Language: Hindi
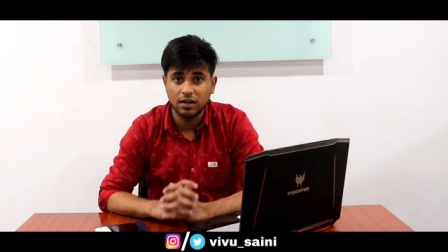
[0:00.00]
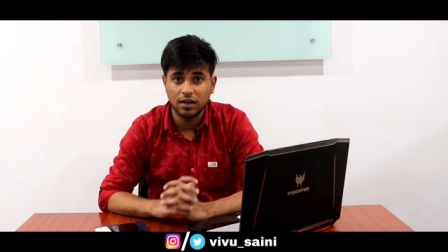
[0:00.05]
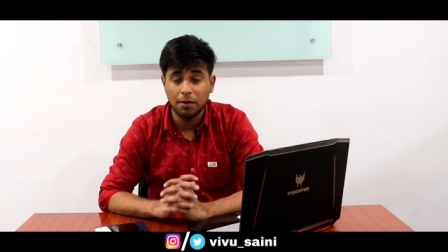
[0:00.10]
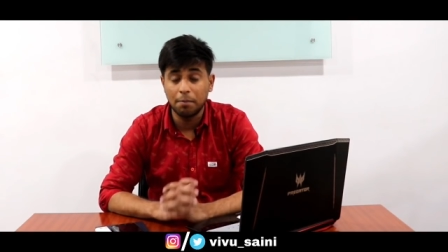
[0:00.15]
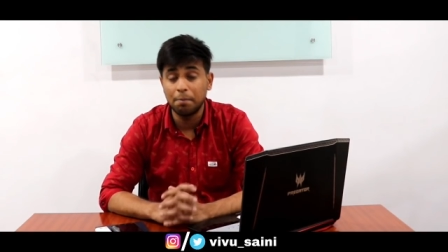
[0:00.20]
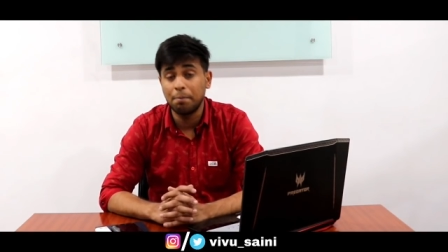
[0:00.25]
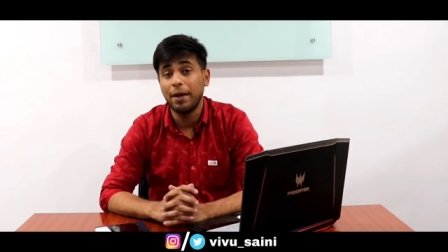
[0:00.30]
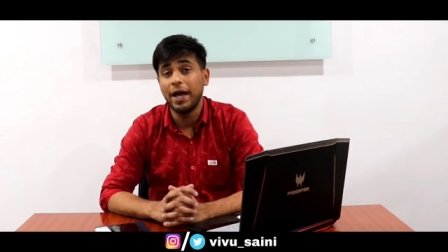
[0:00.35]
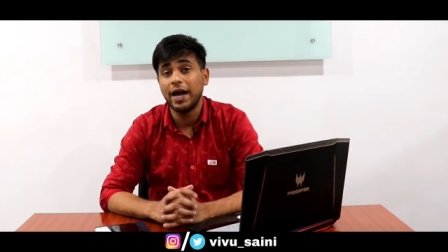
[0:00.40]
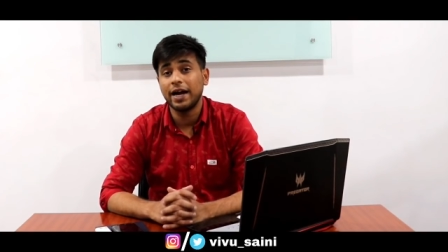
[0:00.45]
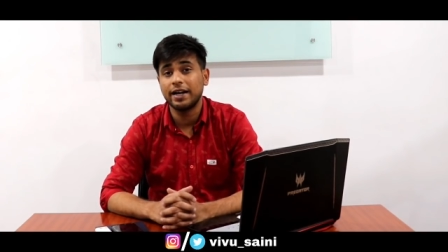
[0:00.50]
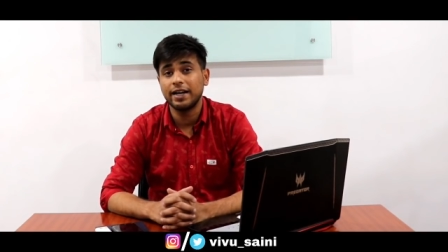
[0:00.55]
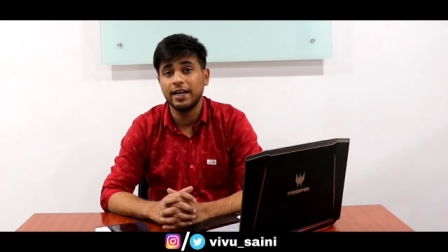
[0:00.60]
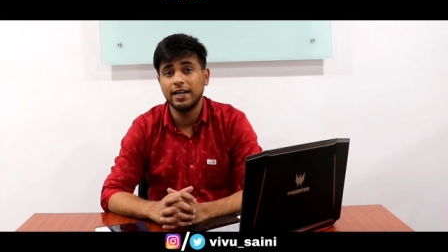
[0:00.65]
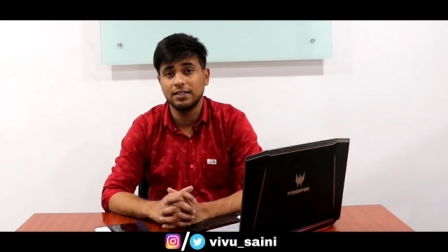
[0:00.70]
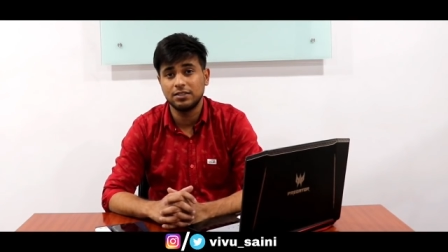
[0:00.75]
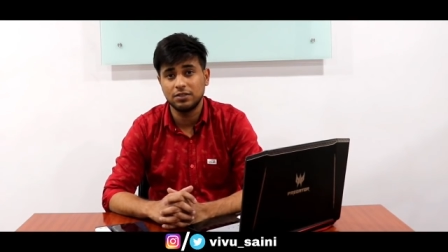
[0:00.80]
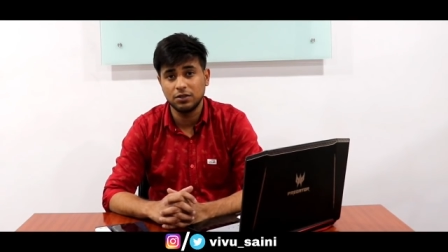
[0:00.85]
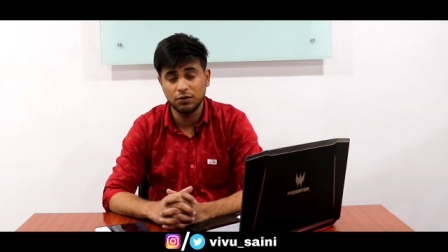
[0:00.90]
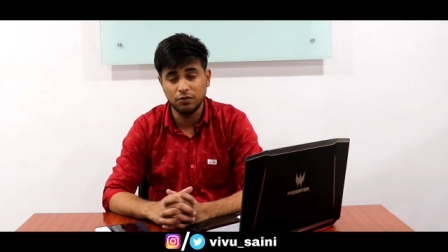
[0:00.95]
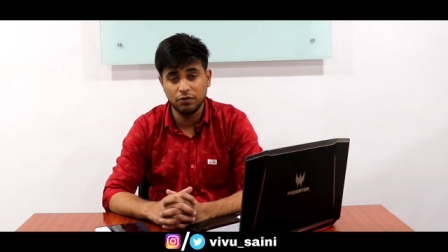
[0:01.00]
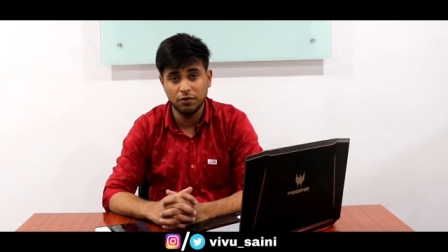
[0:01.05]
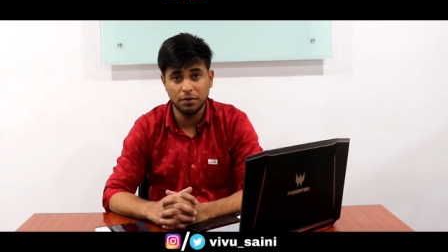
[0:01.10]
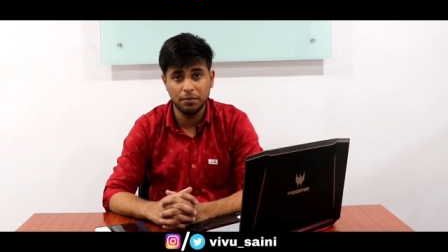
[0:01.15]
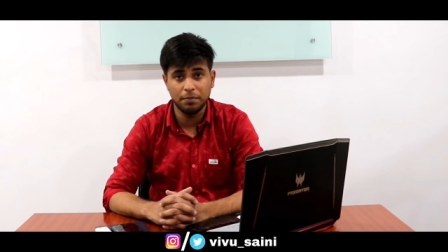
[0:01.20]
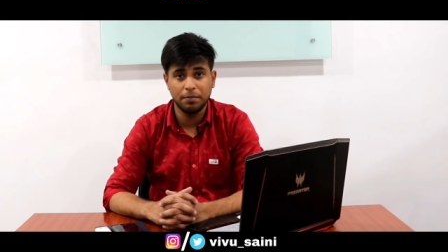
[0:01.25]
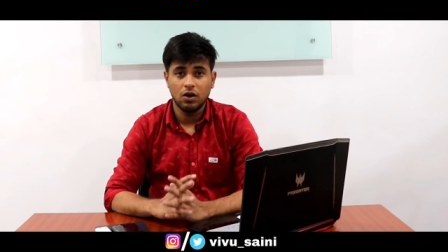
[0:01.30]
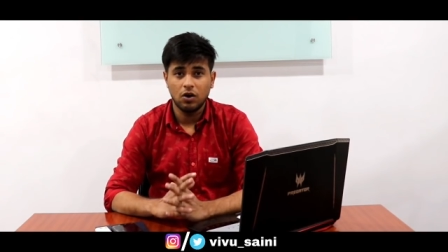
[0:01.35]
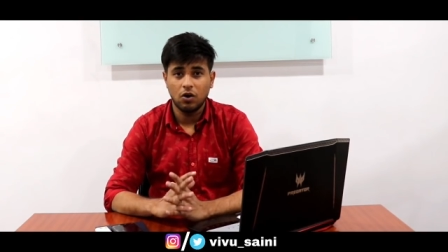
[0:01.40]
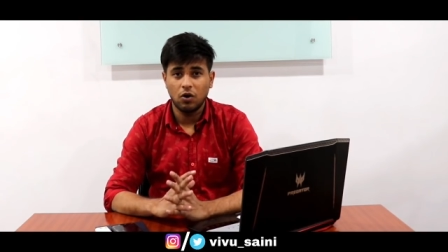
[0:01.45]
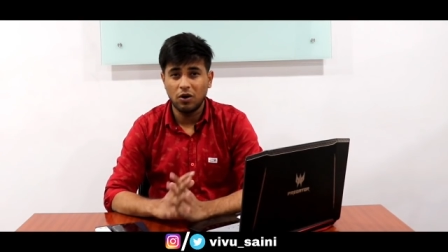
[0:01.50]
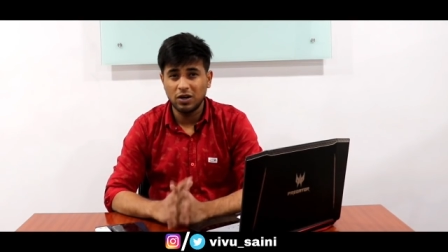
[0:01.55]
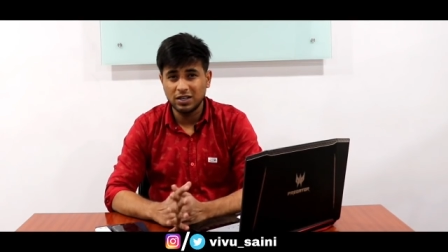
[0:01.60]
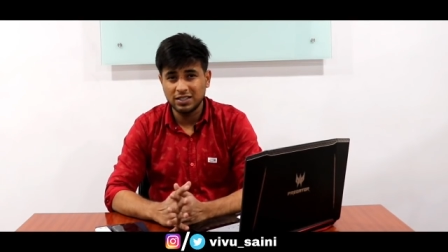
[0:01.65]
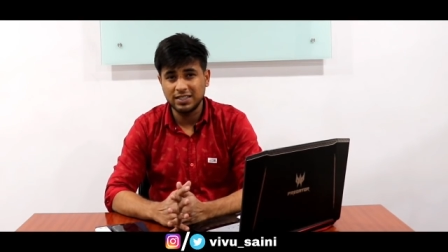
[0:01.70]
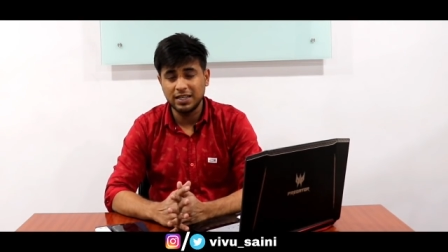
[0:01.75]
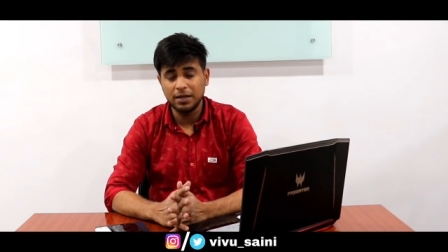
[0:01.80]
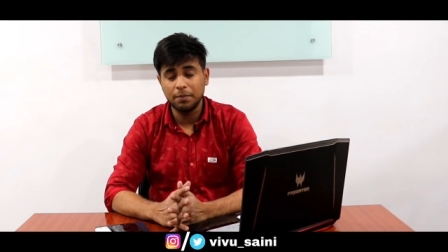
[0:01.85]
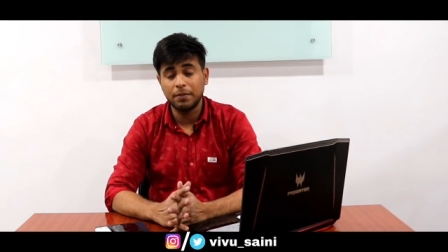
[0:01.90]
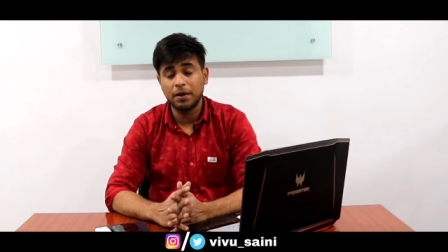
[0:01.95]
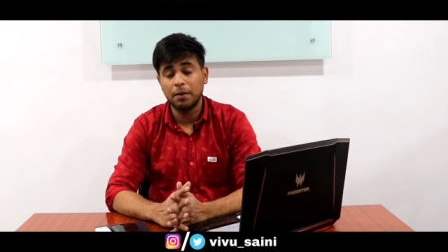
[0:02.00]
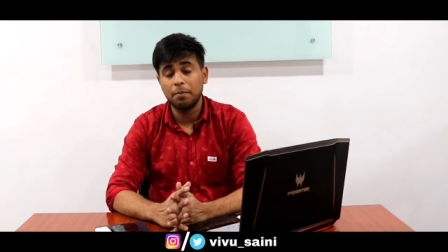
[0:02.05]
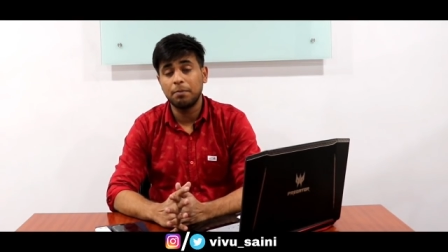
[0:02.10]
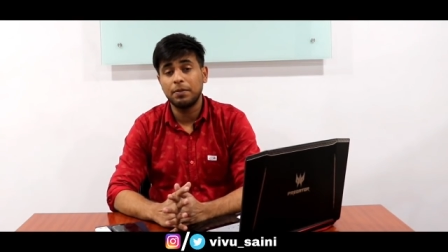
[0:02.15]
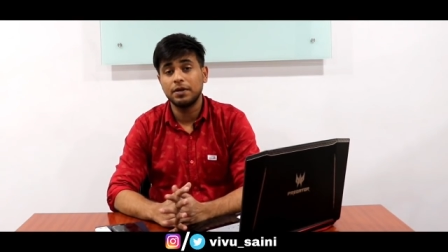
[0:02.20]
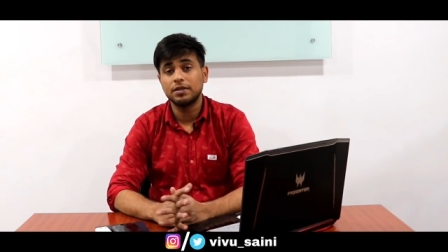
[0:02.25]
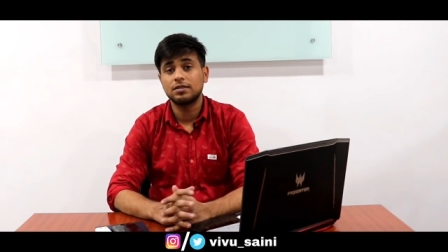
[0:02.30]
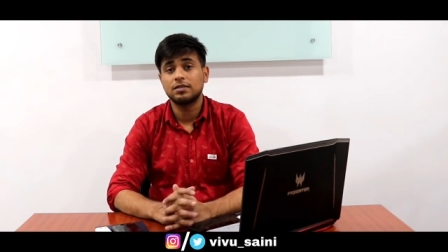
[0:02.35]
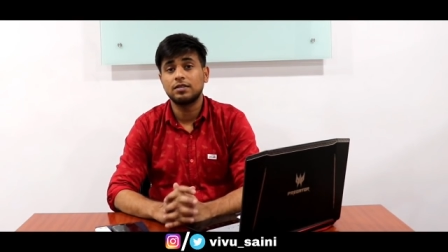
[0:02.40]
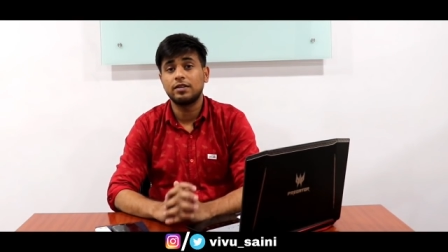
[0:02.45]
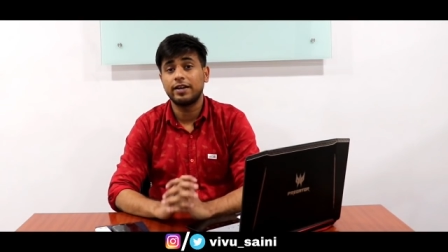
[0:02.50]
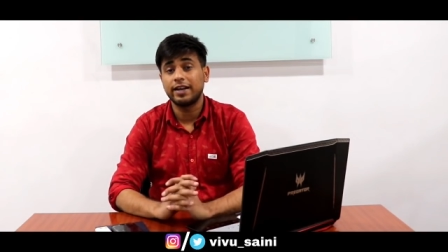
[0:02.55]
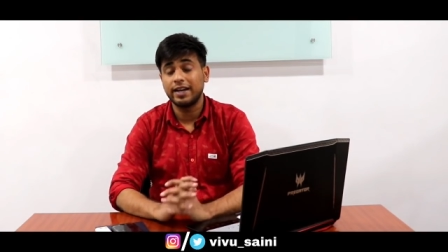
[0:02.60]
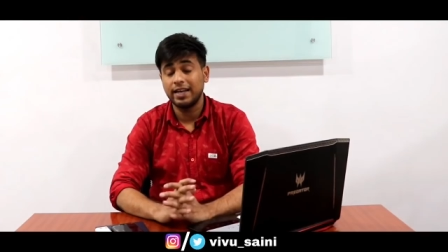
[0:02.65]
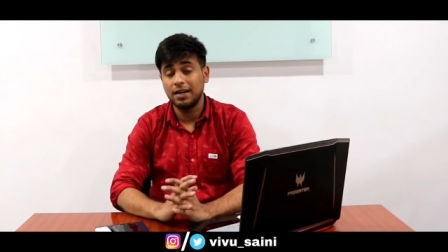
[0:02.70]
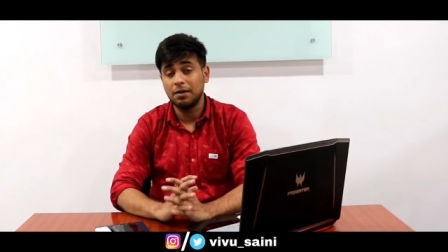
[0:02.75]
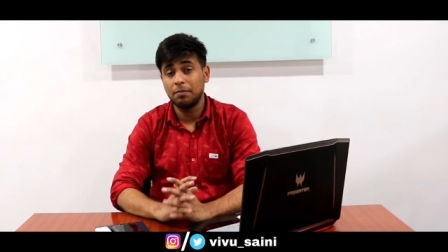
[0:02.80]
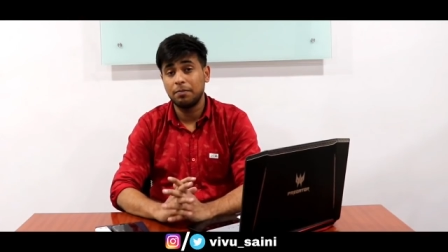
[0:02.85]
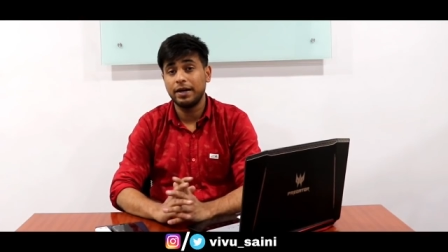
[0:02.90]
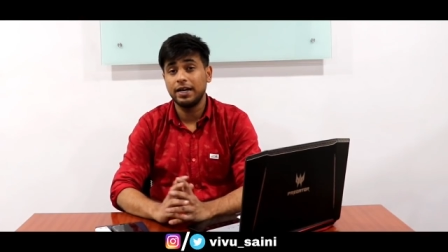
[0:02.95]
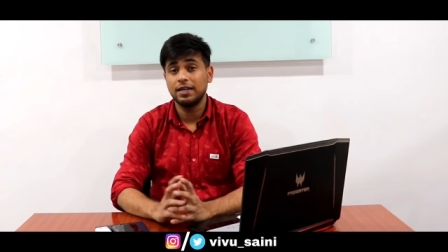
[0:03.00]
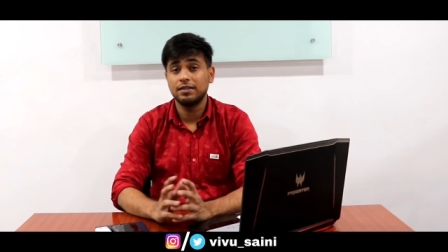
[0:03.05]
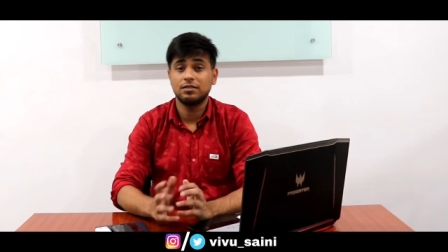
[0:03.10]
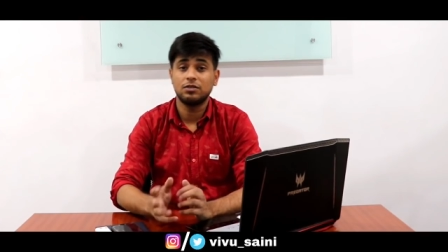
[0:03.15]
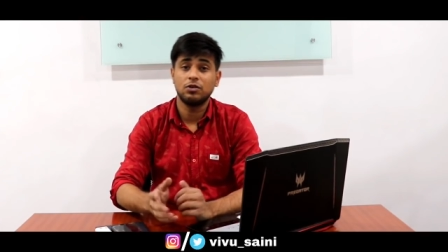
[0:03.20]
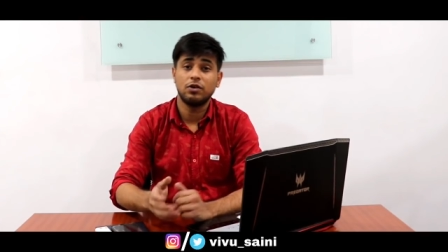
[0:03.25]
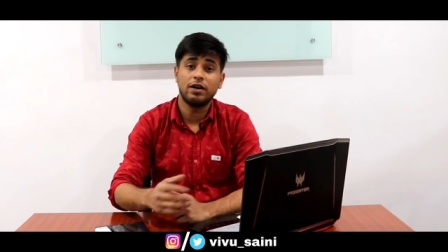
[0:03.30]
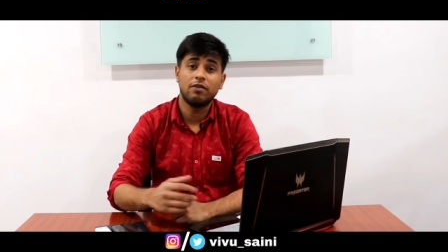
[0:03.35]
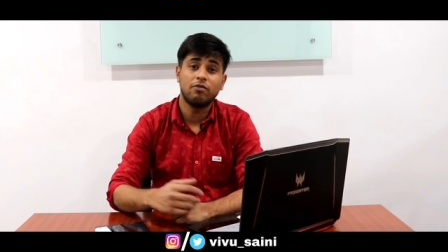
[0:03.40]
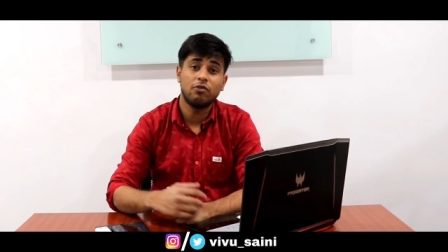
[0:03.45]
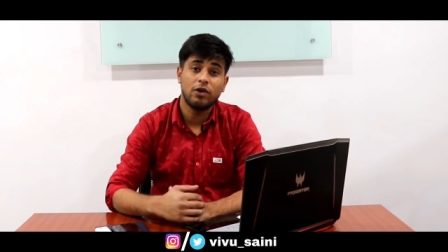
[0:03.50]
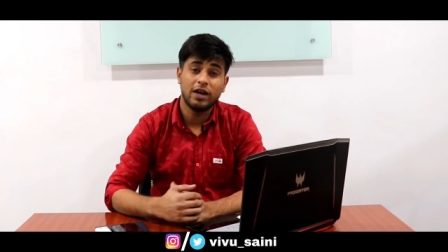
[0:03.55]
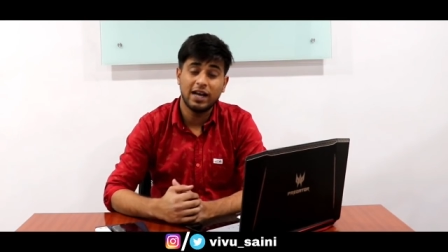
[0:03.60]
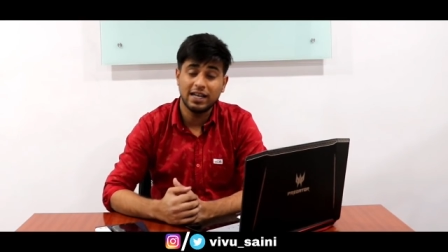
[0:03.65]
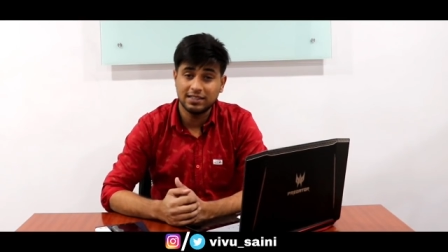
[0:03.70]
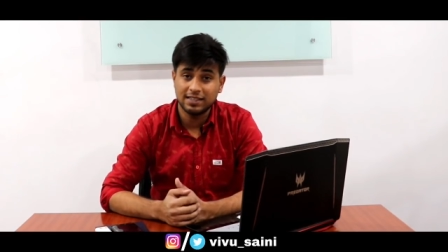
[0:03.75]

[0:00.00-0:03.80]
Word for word: कम्पैक्ट एस और जीप कंपस ट्रेल ब्रेस जो है वो